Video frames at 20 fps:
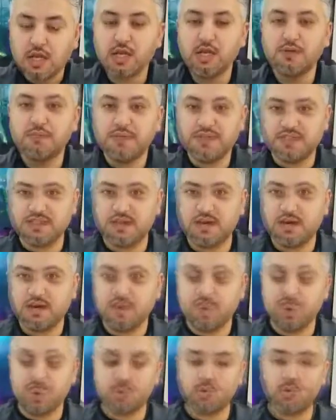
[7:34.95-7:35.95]

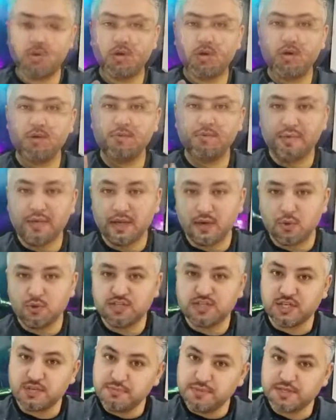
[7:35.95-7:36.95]
المسرح المي...
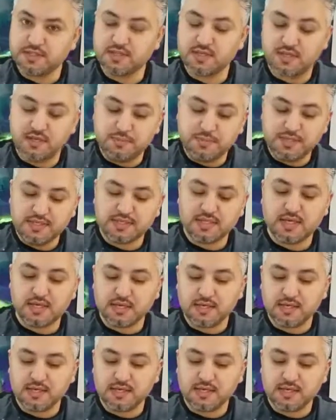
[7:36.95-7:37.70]
اول شيء الميزه الميزه